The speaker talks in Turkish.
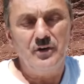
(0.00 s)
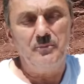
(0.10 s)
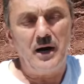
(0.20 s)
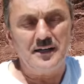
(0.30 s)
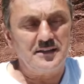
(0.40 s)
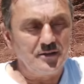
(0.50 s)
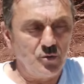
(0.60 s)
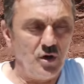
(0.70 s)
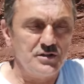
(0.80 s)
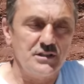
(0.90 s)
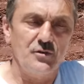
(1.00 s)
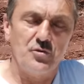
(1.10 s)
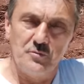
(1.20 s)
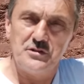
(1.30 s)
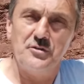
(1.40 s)
Ve Bartın, Kozca ve
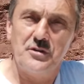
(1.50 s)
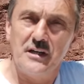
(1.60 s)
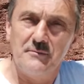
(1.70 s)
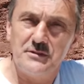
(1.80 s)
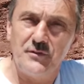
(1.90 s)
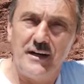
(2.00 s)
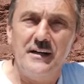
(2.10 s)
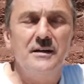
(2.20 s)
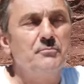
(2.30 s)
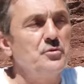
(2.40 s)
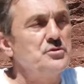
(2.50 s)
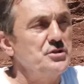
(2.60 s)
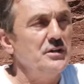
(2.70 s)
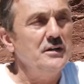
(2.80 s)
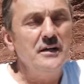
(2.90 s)
Kumluca dükkanımız var. Bu
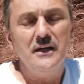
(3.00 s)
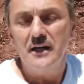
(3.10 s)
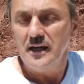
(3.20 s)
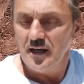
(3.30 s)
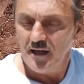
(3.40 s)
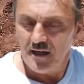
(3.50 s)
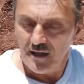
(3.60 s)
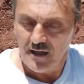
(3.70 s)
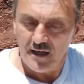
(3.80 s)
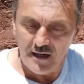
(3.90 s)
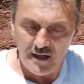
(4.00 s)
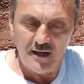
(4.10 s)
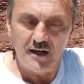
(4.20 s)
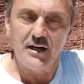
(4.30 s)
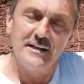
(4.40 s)
işi e,
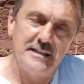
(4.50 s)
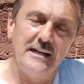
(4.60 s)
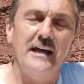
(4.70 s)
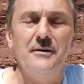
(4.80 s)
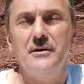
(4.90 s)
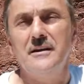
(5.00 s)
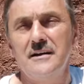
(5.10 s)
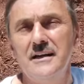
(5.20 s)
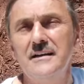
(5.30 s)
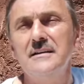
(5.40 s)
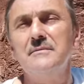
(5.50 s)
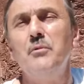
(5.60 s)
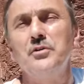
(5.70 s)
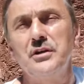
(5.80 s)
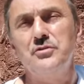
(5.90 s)
kaliteli elemanlara
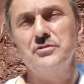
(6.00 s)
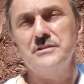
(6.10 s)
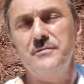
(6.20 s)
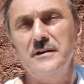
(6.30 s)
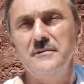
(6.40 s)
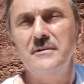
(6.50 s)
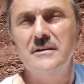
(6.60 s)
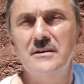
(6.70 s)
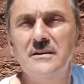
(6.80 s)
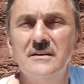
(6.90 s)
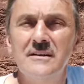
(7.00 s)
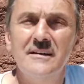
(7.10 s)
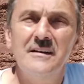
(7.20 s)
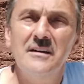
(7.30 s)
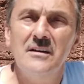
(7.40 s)
monte ediyoruz. Ben Bartın, Bartın
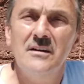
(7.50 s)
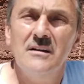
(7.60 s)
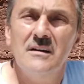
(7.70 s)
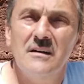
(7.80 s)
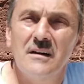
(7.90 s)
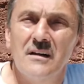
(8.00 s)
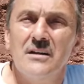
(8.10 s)
bölgesi için konuşayım abi.